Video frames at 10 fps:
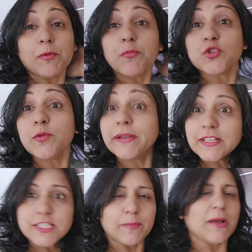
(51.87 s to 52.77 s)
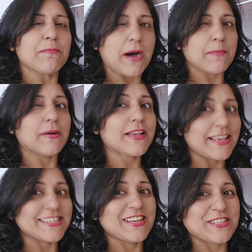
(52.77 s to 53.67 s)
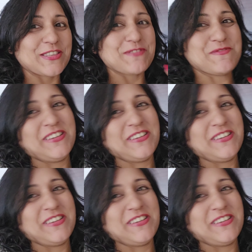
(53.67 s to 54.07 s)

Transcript: आप लोग पूछ रहे मैं जबड़ा फाट फाट कैसे हंसती हूँ